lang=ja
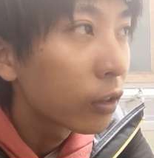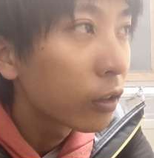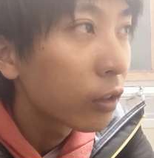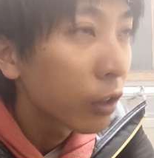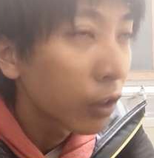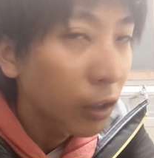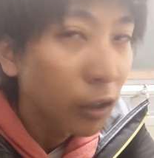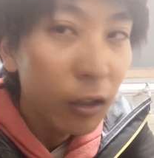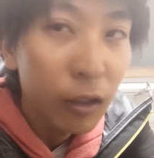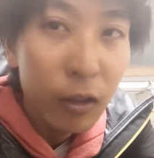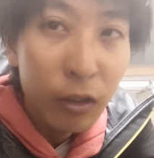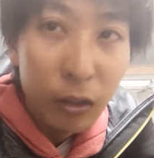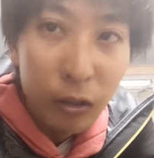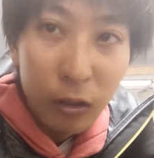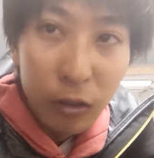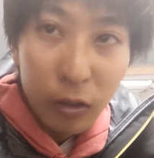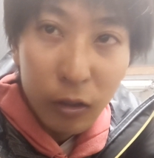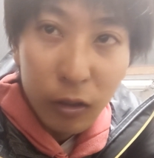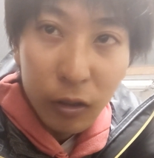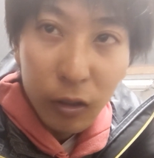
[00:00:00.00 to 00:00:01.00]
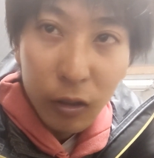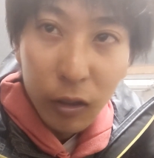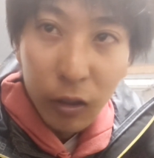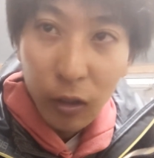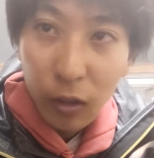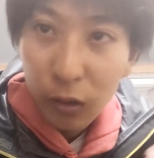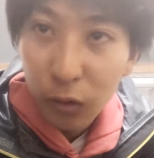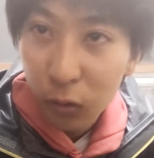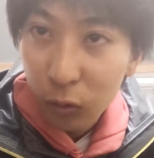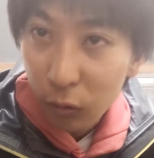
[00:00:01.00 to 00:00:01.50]
か
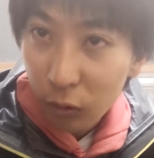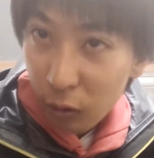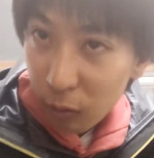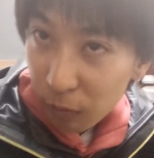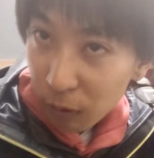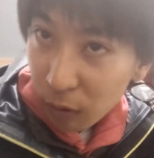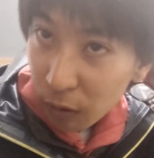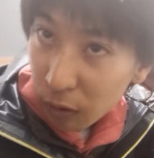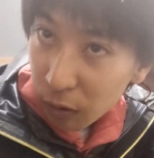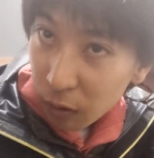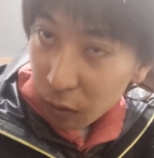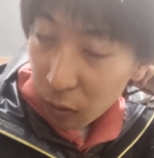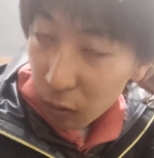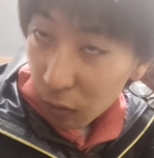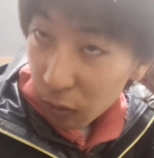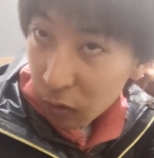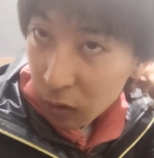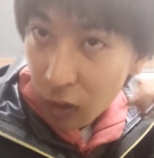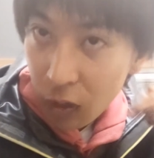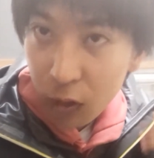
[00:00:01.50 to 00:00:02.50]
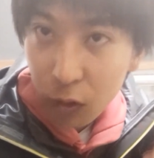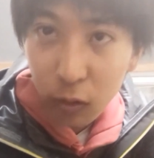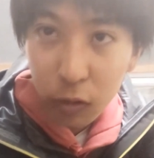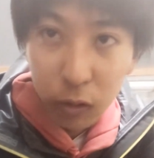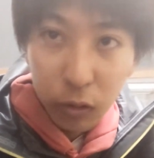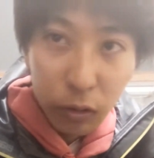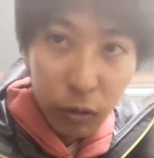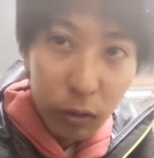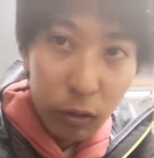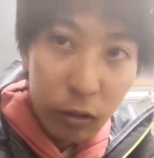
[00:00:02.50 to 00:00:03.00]
えっ、ー、と今北海道
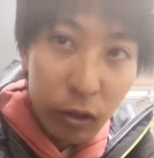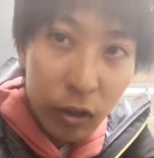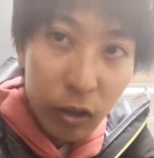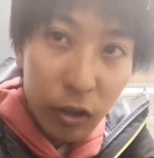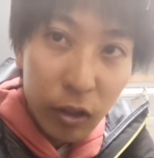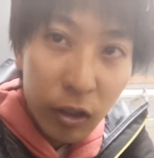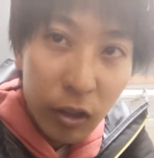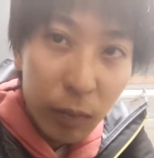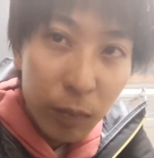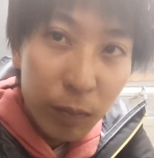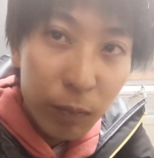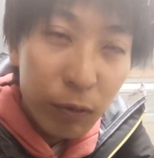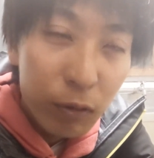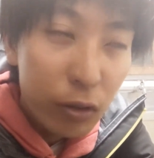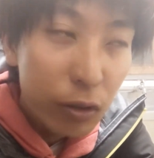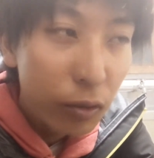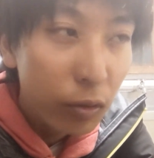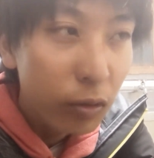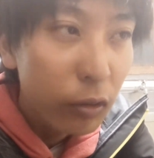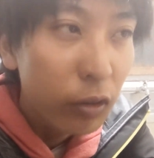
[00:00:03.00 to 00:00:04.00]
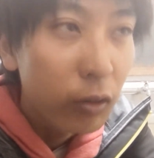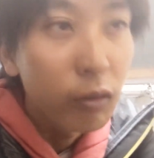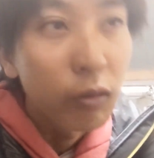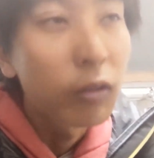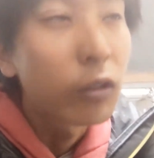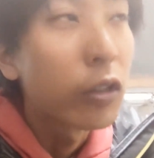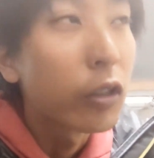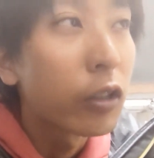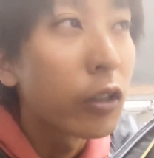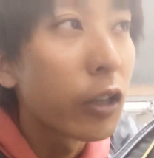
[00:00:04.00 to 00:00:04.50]
の新冠町ってと
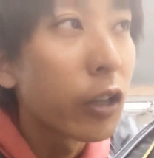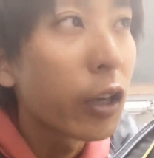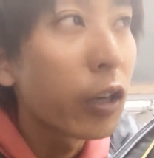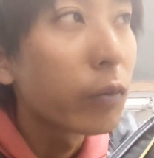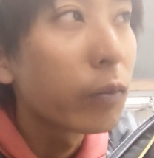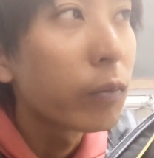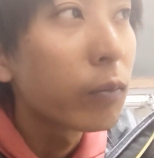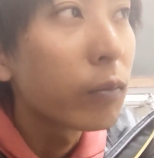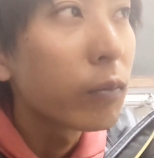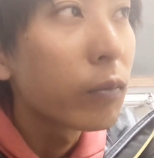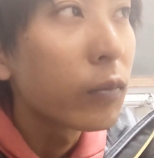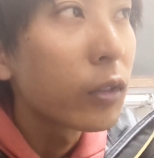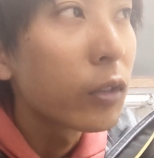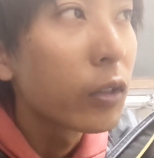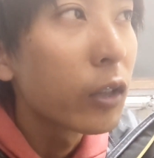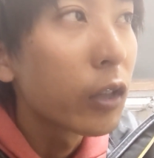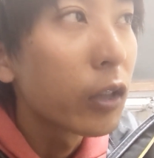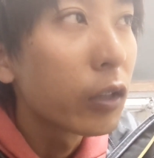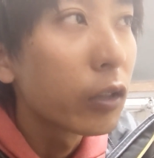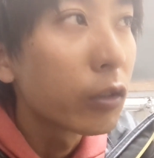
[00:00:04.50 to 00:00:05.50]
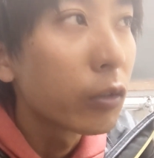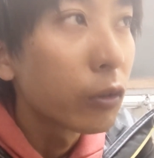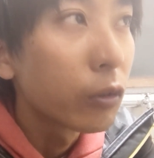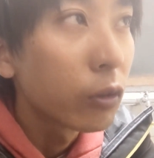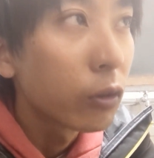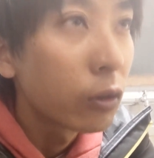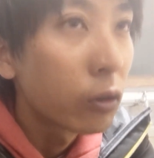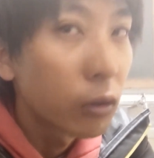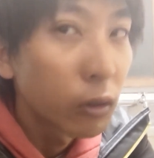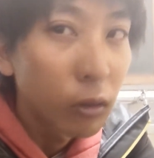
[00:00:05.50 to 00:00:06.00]
こにいてえっ、ー、
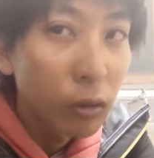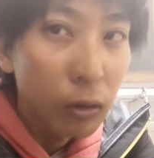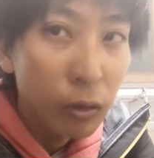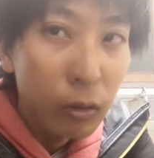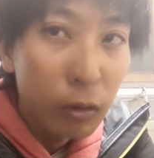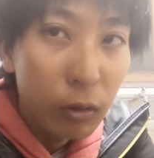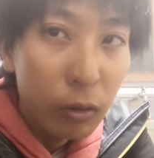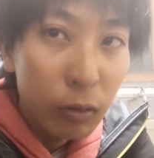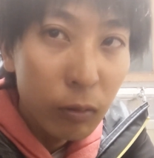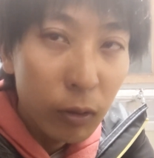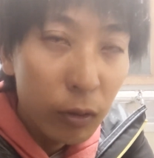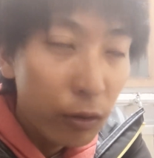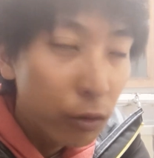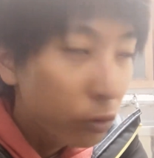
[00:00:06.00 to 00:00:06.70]
とまあ